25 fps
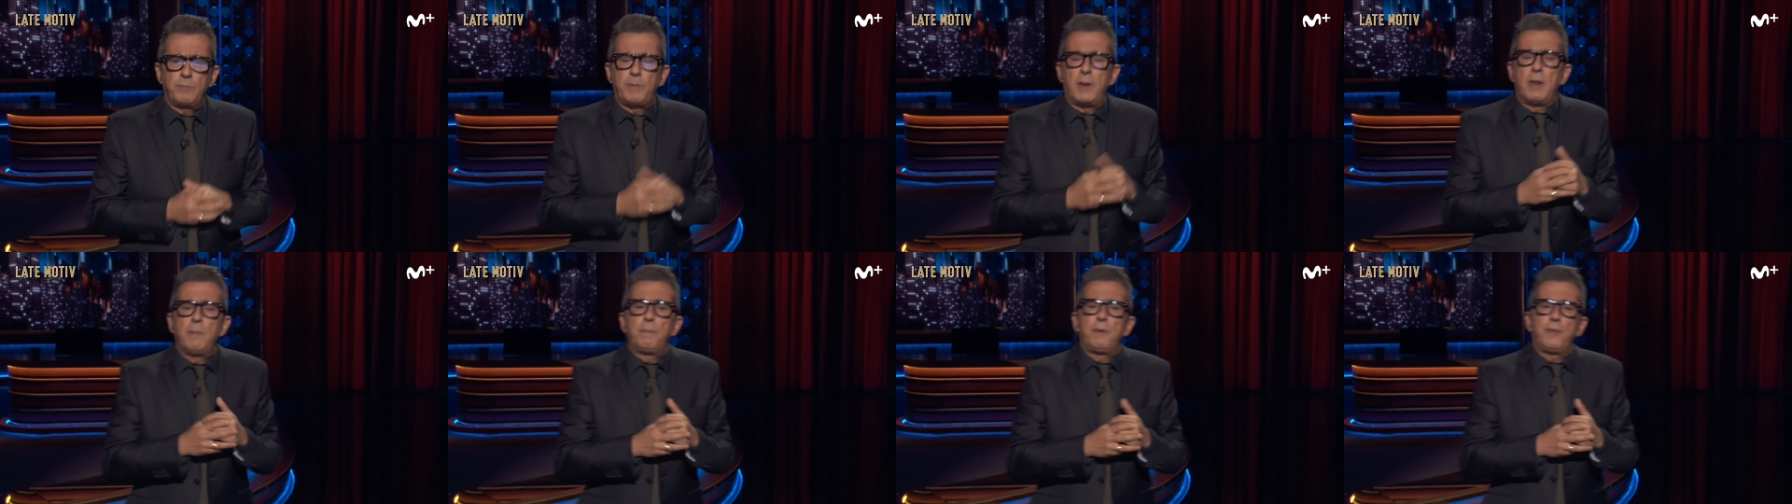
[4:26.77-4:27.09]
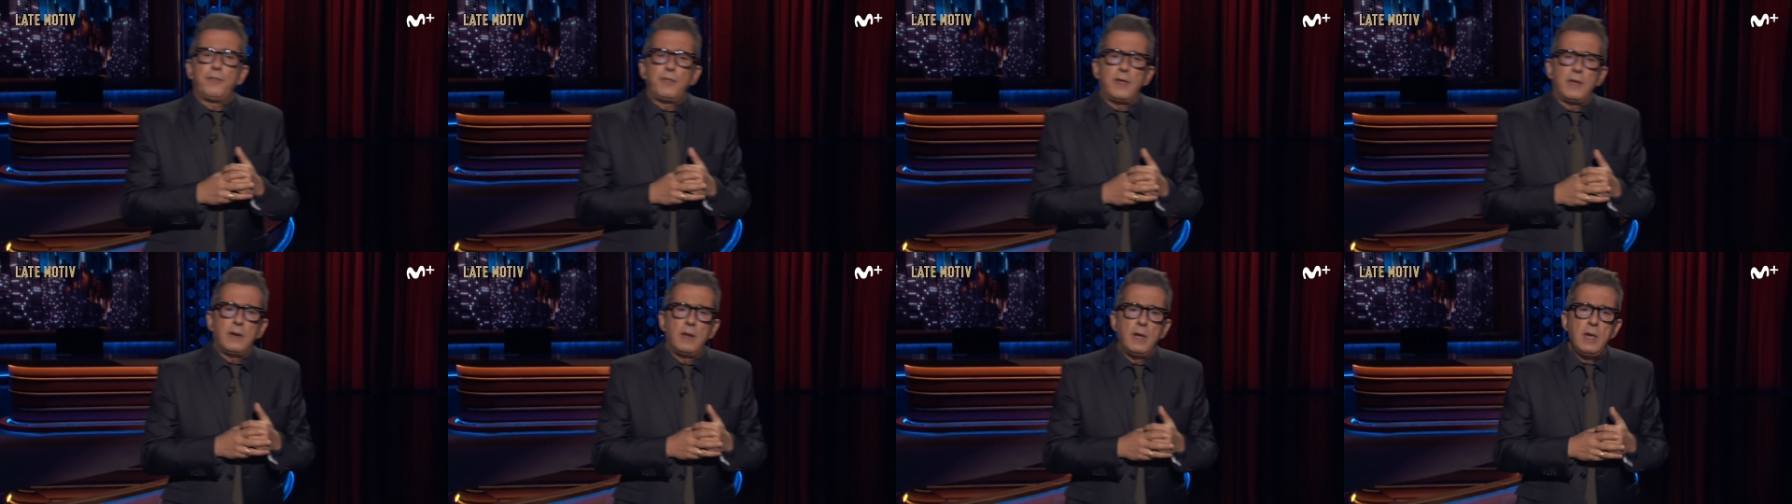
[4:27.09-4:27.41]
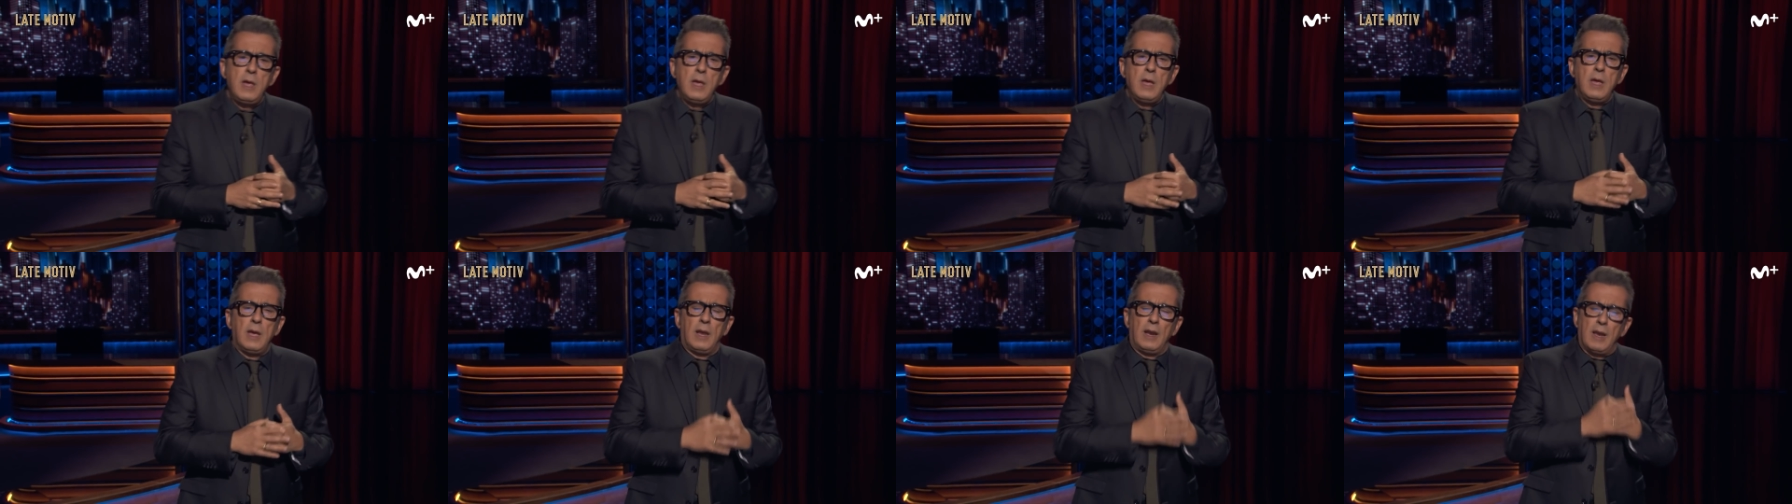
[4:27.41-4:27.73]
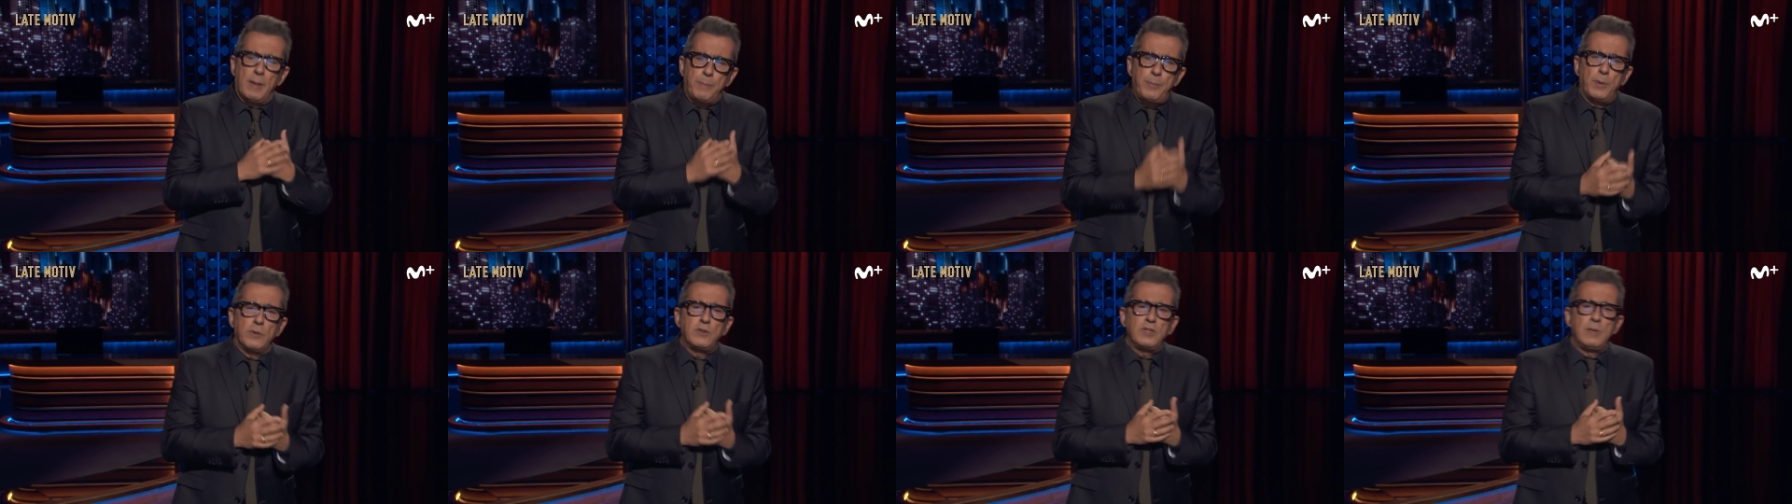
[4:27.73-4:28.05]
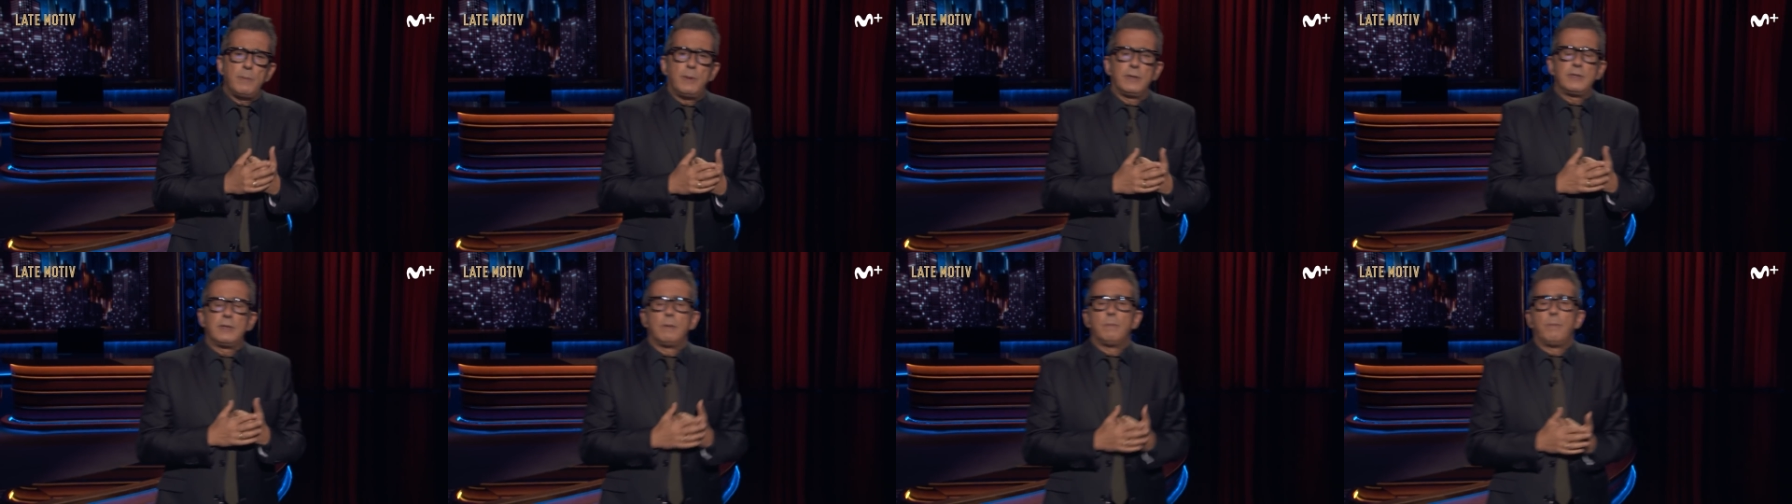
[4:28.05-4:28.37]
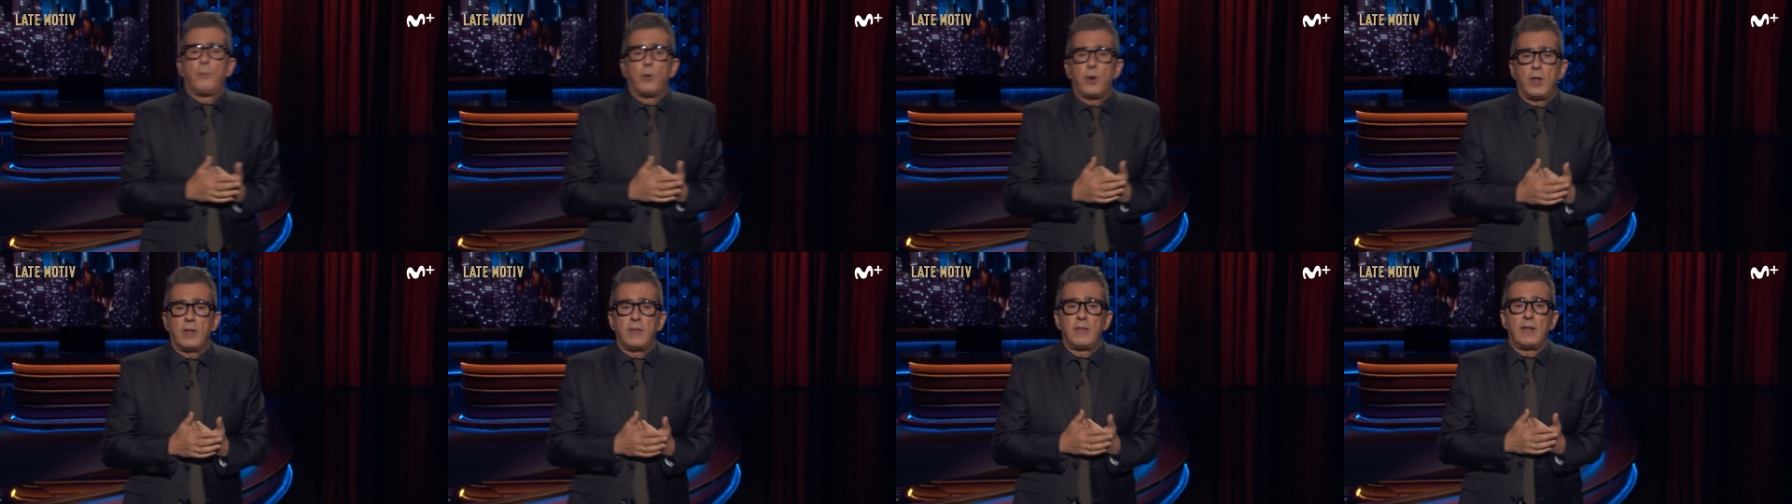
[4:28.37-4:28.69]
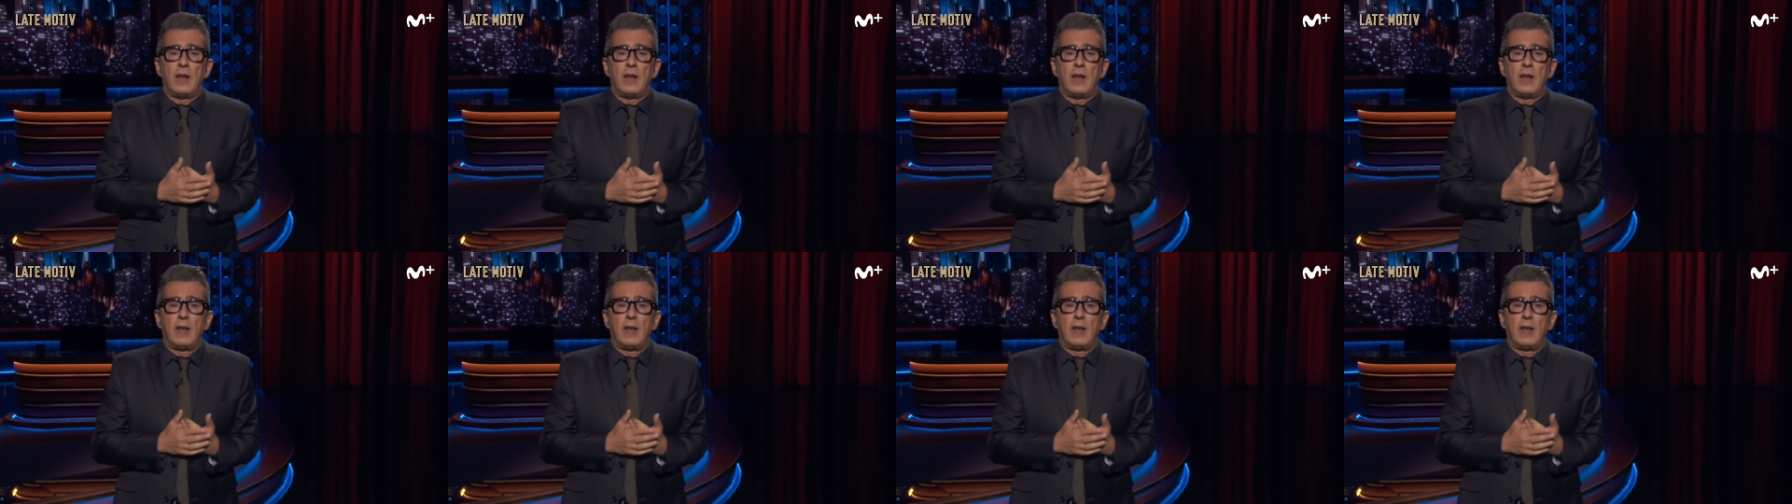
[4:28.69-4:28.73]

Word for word: Para empezar, la próxima temporada